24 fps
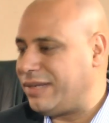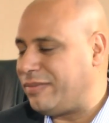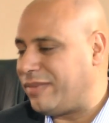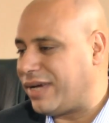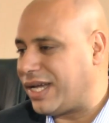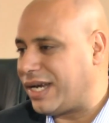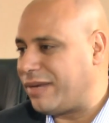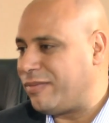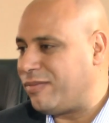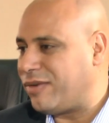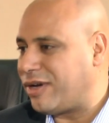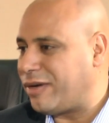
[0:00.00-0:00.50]

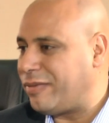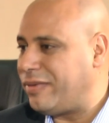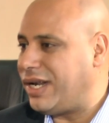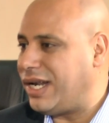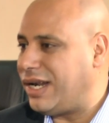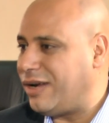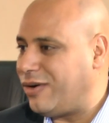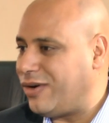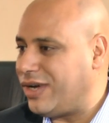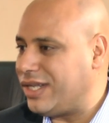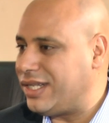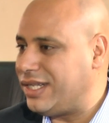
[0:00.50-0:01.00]
المغرب مقبل
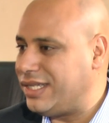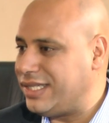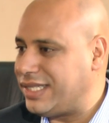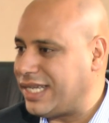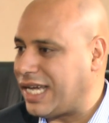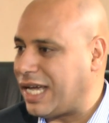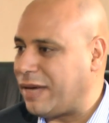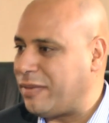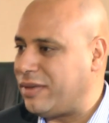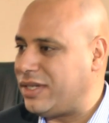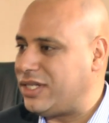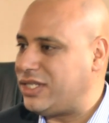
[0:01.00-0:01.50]
على واحد
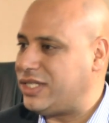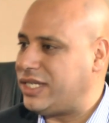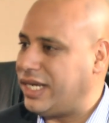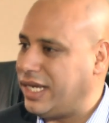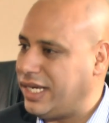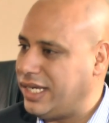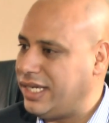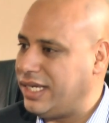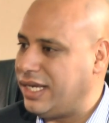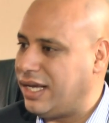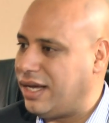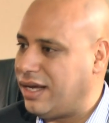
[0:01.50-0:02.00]
الانتخابات
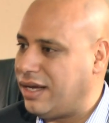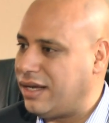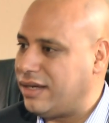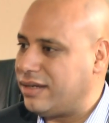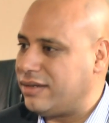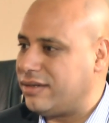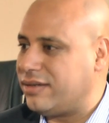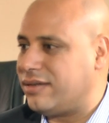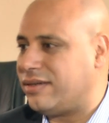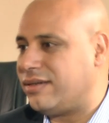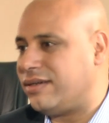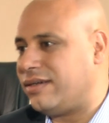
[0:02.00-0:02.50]
تشريعيه
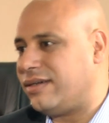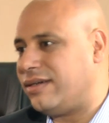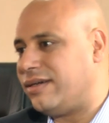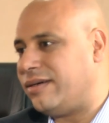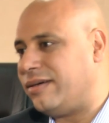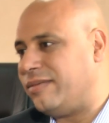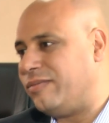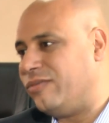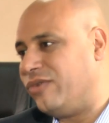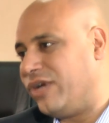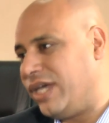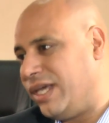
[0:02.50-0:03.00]

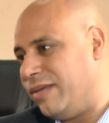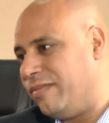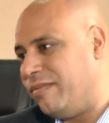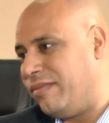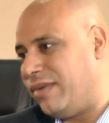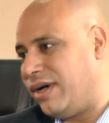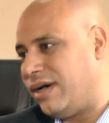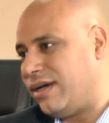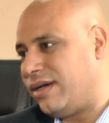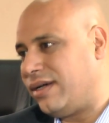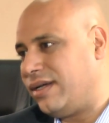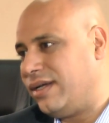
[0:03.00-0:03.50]
آه،
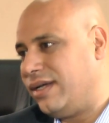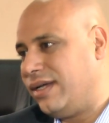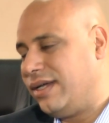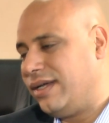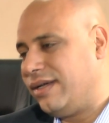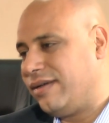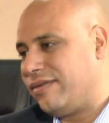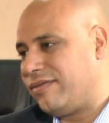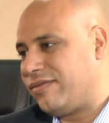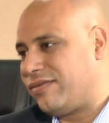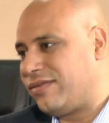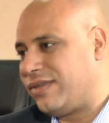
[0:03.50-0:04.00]
مهمه
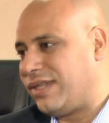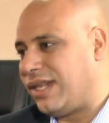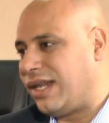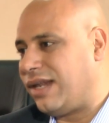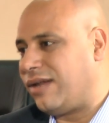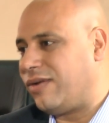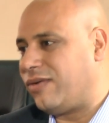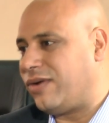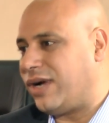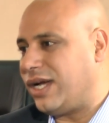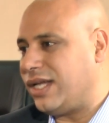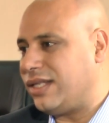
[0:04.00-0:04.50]
في
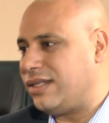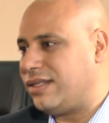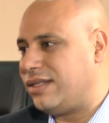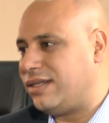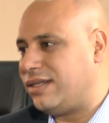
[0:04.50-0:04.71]
ظل واحد